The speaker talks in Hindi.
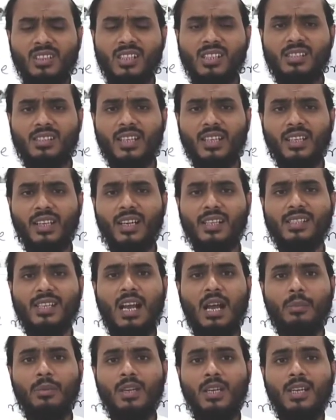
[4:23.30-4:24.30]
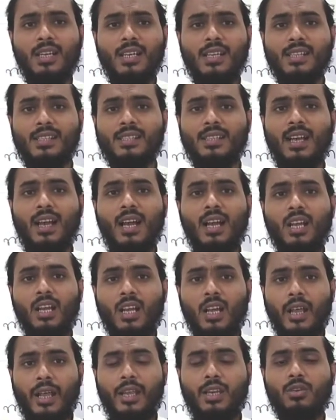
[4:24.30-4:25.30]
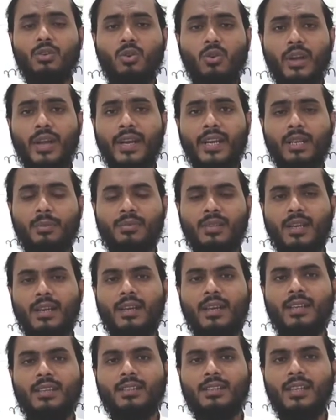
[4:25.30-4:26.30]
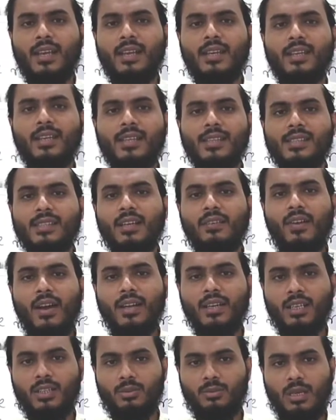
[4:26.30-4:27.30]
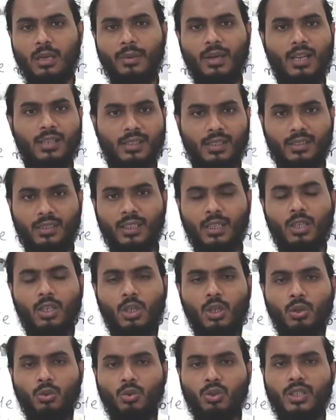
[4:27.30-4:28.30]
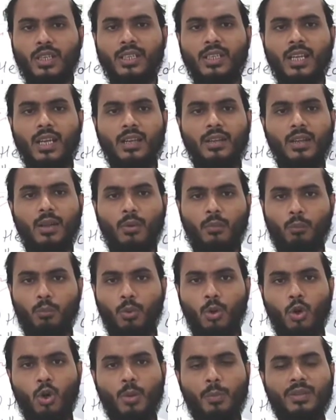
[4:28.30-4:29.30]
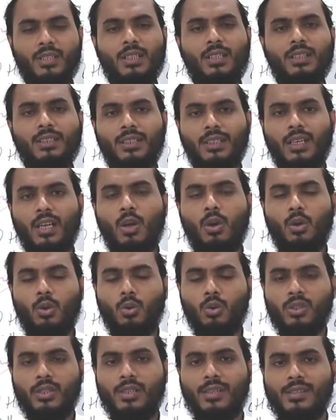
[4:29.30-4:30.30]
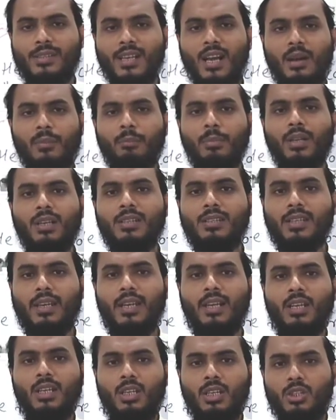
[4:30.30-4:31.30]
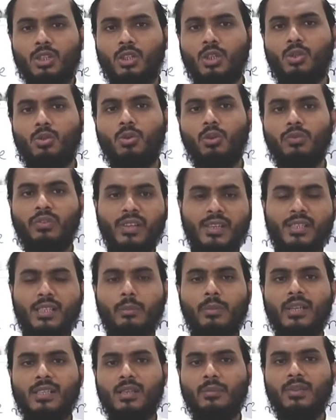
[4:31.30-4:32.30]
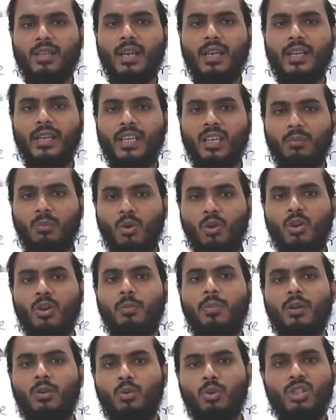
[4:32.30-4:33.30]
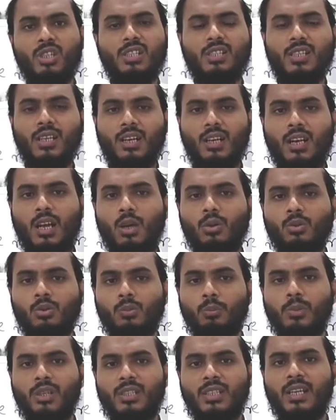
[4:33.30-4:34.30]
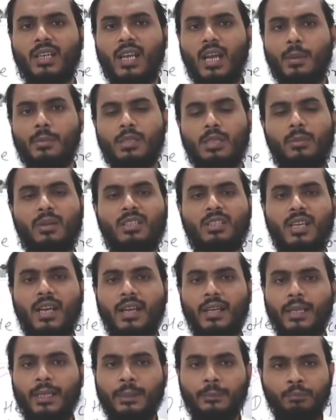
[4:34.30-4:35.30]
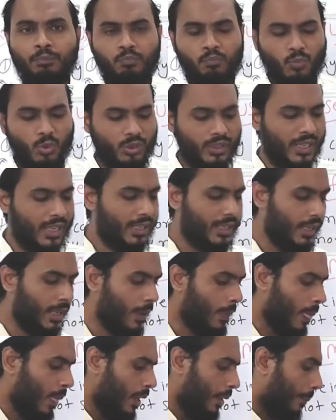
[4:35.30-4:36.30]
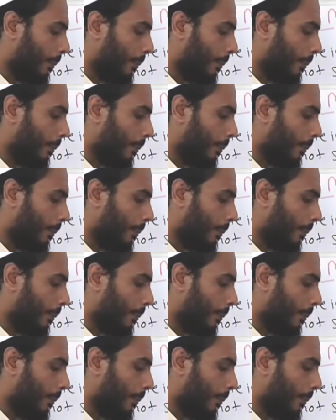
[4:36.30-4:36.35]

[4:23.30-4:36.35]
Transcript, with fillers: इस तरीके से आप इसका इंट्रोगेटिव सेंटेंस यानी कि सवाल या जुमला बना सकते हैं तो चलिए बोर्ड पे चलते हैं और कुछ एग्जाम्पल्स है जिसको फिर से मैं समझाने की बोर्ड पर कोशिश कर रहा हूँ उम्मीद है कि आप समझ जाएंगे तो देखिए